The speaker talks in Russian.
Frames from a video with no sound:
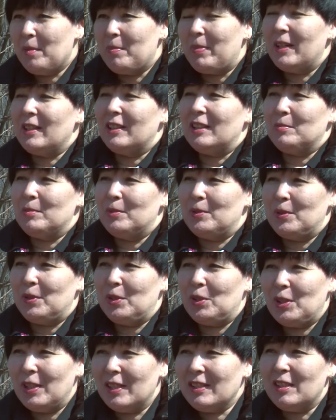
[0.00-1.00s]
поэтому
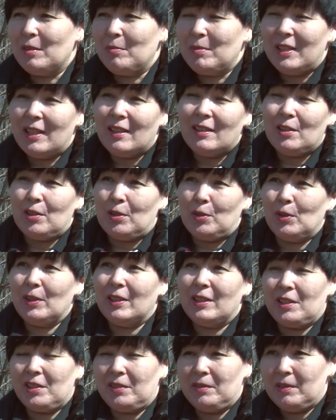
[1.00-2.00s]
сейчас там деятельность
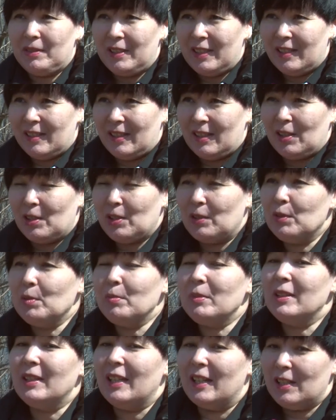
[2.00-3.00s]
только развивается. С чего
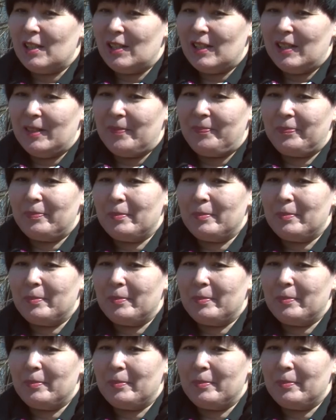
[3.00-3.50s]
мы начали?